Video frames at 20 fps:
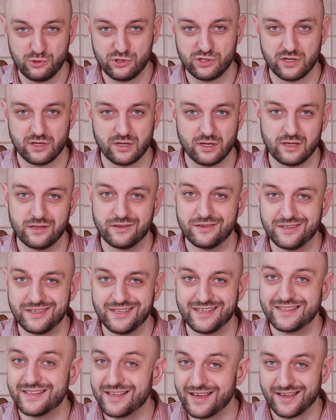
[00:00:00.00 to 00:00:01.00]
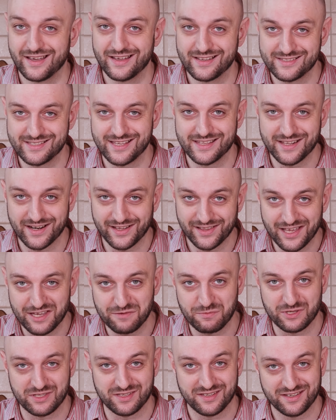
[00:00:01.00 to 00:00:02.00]
Лучше не до
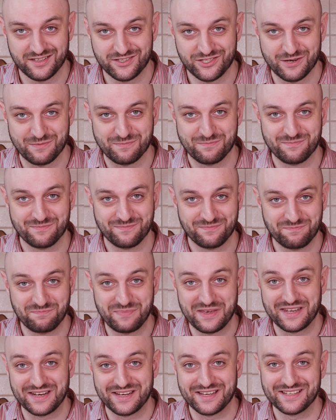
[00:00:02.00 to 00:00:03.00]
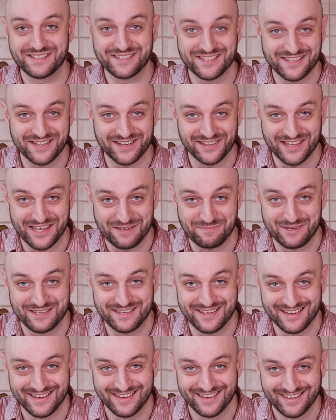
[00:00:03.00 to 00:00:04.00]
цедролаймить, чем перецедролаймить.